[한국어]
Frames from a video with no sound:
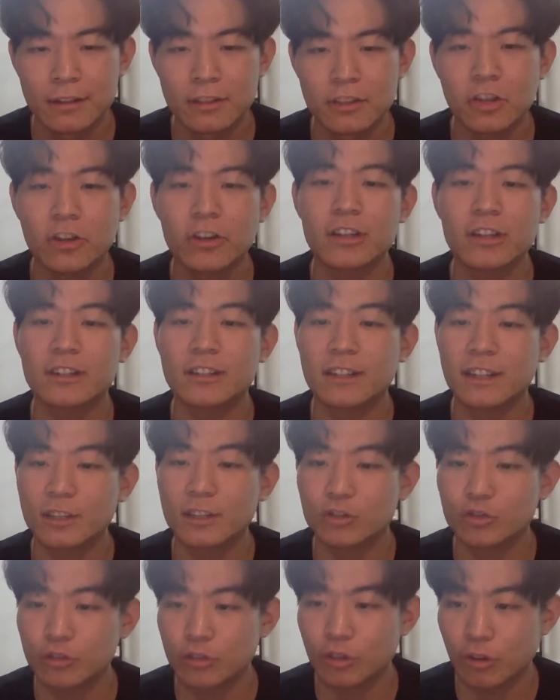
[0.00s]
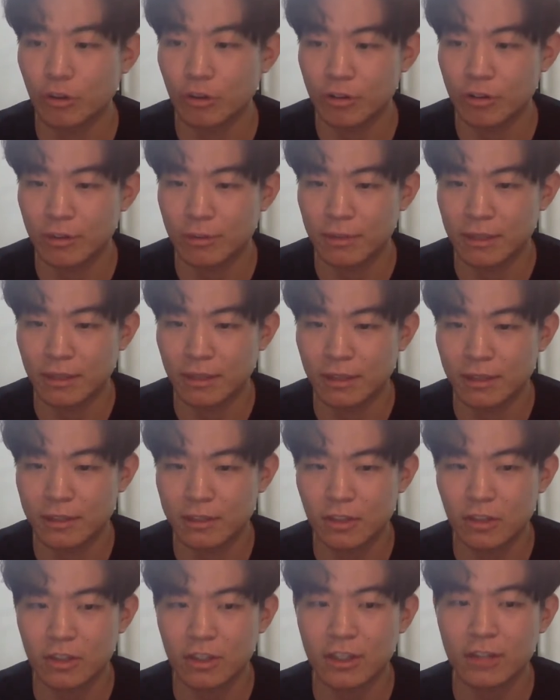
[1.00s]
처리를 해주는 역할을 합니다.
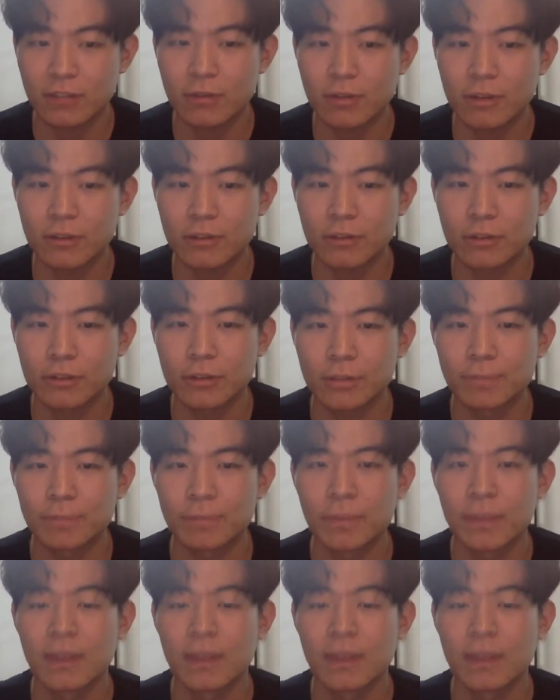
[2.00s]
처리라고 하는 거는